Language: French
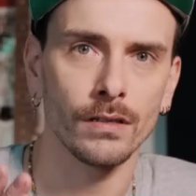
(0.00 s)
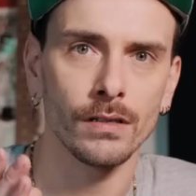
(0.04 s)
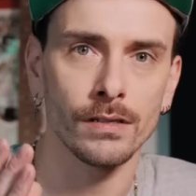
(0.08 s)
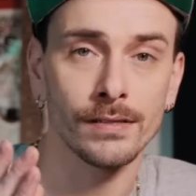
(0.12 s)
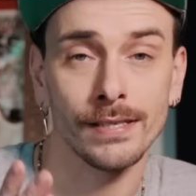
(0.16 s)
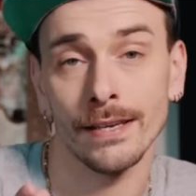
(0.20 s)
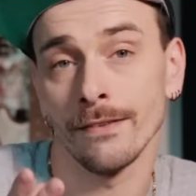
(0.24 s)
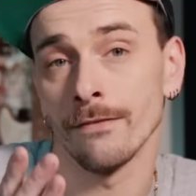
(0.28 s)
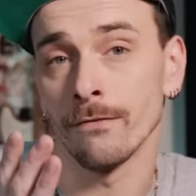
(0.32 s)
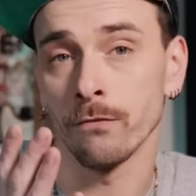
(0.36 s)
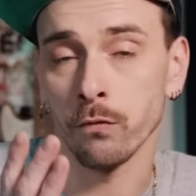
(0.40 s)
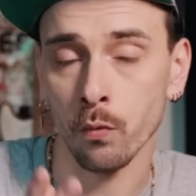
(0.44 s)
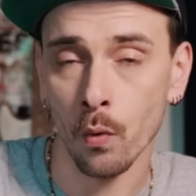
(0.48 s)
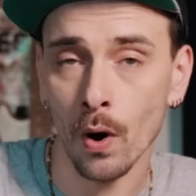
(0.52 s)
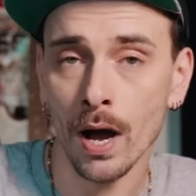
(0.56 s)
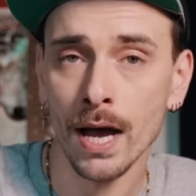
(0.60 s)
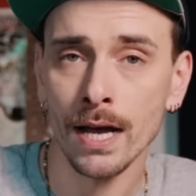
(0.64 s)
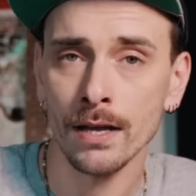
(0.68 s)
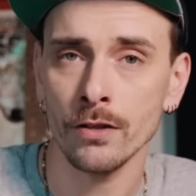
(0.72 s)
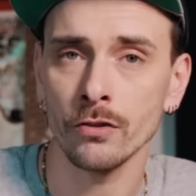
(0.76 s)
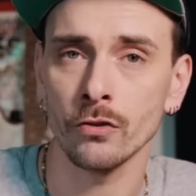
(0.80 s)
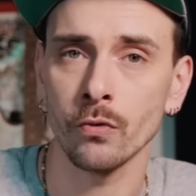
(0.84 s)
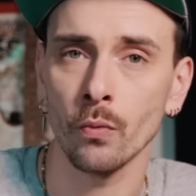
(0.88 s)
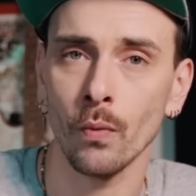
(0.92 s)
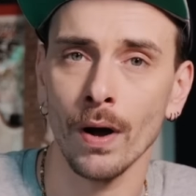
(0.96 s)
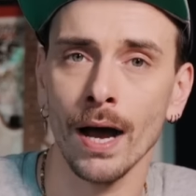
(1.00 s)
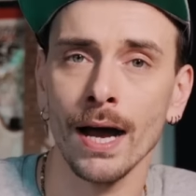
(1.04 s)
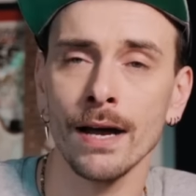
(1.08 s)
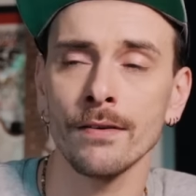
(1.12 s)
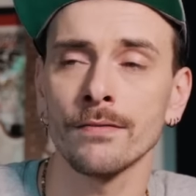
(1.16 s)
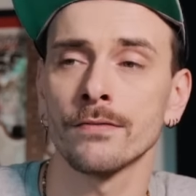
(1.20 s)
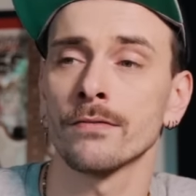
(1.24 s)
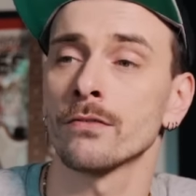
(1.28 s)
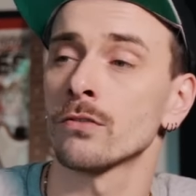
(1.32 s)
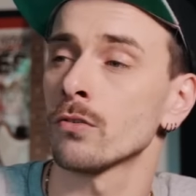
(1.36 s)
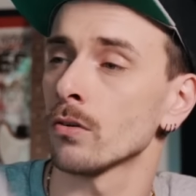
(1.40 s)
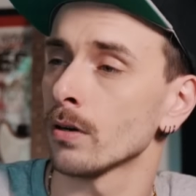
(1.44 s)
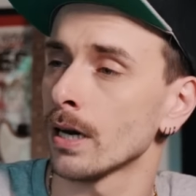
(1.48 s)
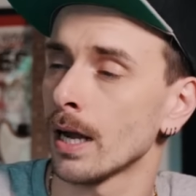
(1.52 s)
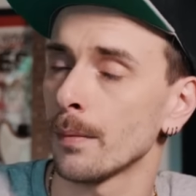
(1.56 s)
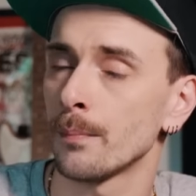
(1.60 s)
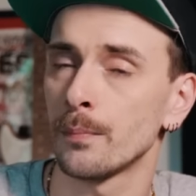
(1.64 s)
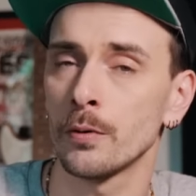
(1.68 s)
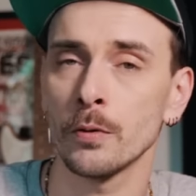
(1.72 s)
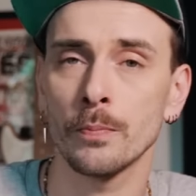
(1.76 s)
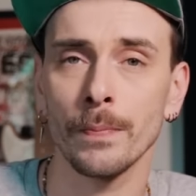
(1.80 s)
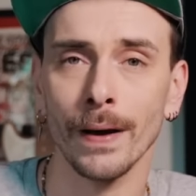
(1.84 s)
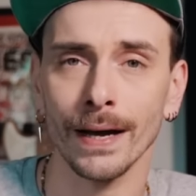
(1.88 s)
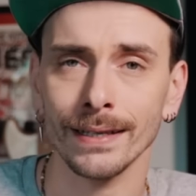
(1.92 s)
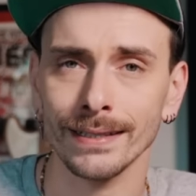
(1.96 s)
Ces voix doivent, dans la
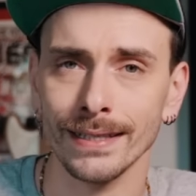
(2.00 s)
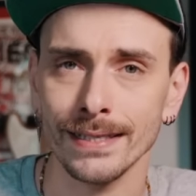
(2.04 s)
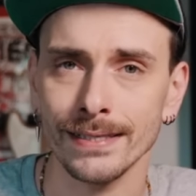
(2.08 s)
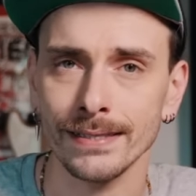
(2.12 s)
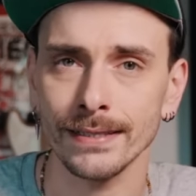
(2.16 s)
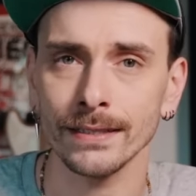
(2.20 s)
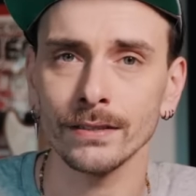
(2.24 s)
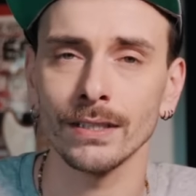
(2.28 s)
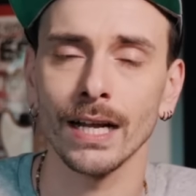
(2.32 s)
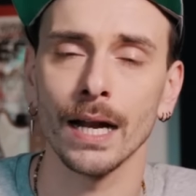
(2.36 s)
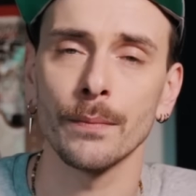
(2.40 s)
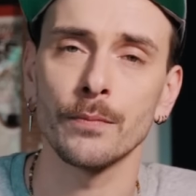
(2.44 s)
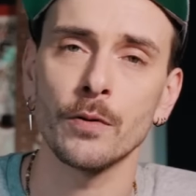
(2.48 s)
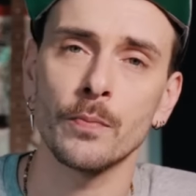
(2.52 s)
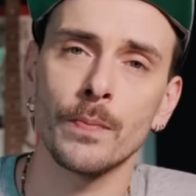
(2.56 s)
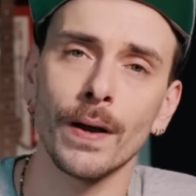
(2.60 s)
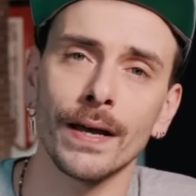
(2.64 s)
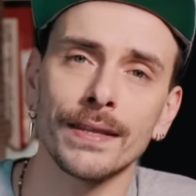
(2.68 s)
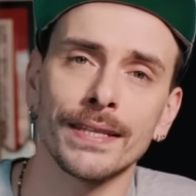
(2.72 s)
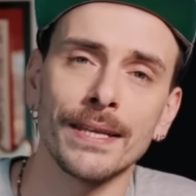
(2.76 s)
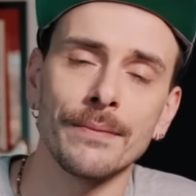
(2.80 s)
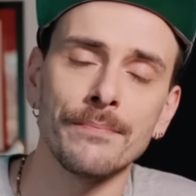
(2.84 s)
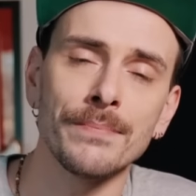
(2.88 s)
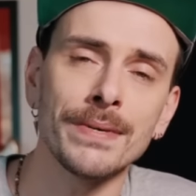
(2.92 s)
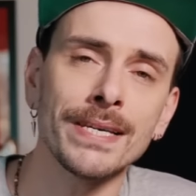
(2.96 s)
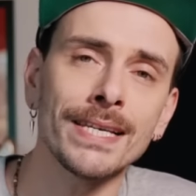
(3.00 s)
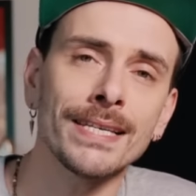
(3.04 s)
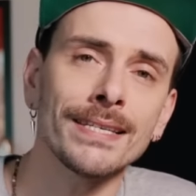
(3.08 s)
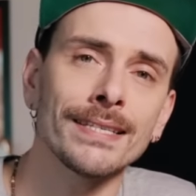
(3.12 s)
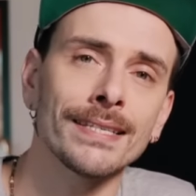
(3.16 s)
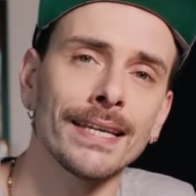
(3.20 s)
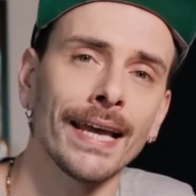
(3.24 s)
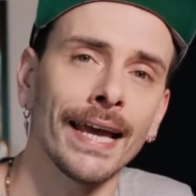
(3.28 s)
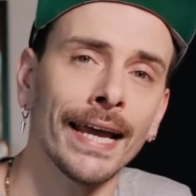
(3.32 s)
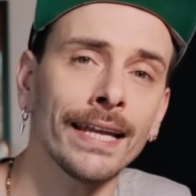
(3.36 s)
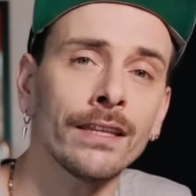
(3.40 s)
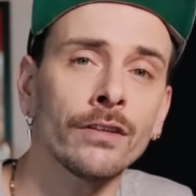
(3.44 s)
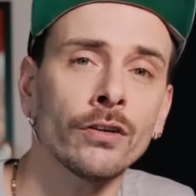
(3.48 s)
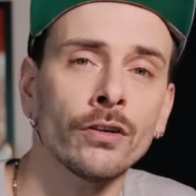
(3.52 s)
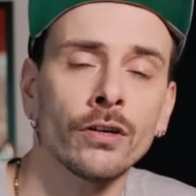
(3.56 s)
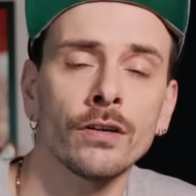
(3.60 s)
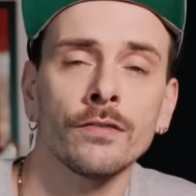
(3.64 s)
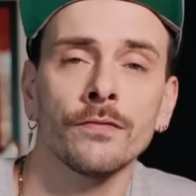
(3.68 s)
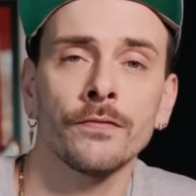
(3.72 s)
plupart des styles, dans la plupart des mix, être